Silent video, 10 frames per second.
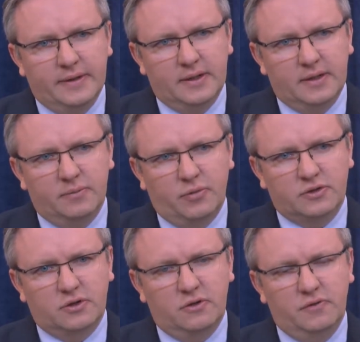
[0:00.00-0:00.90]
e, e,
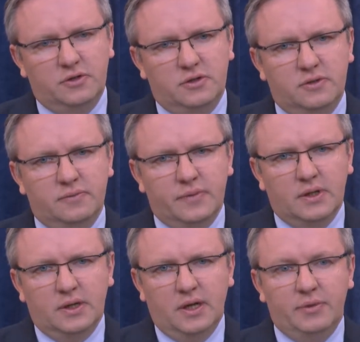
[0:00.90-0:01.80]
Polska odwiedzi
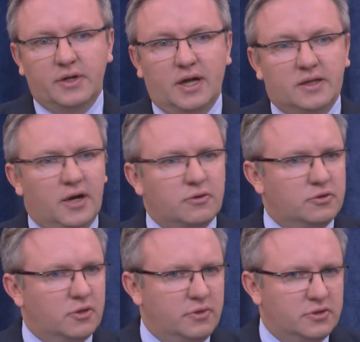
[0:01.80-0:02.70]
emir Kataru i
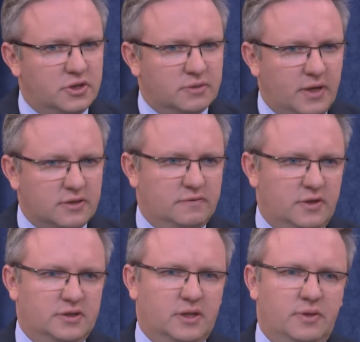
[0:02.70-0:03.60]
to będzie też bardzo
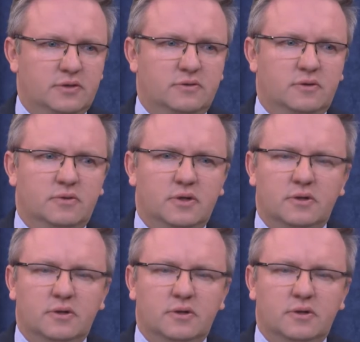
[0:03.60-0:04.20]
ważne, jak Państwo